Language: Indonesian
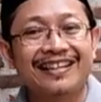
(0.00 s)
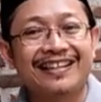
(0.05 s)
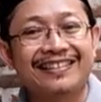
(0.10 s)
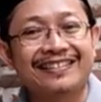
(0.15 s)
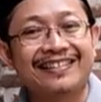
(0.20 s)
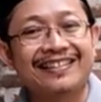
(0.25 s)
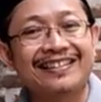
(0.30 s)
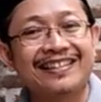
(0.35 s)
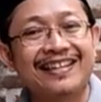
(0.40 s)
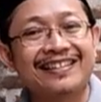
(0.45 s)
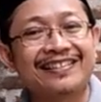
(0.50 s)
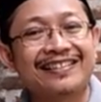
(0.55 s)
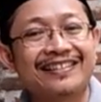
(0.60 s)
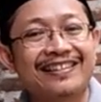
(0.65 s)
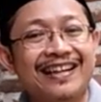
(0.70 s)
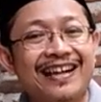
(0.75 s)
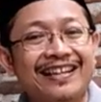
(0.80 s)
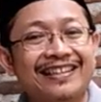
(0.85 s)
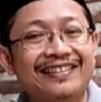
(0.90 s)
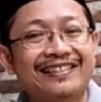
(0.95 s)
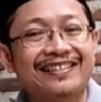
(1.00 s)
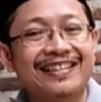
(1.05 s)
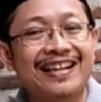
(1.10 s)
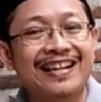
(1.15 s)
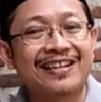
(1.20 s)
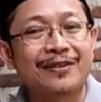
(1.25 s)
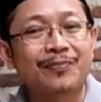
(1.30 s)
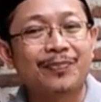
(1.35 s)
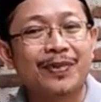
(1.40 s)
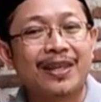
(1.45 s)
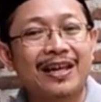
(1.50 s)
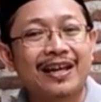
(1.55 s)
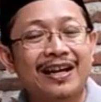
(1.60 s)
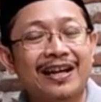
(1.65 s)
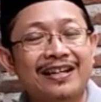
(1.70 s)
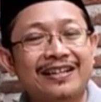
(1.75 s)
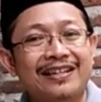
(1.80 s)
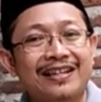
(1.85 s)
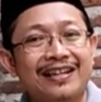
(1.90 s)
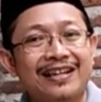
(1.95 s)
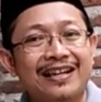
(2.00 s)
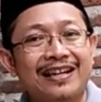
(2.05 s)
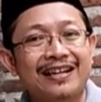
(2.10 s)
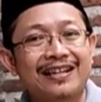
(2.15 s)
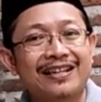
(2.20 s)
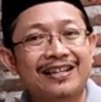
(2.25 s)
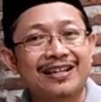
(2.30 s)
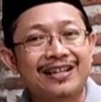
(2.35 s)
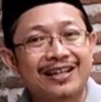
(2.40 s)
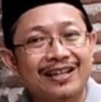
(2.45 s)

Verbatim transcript: Sehingga Siti Aisyah adalah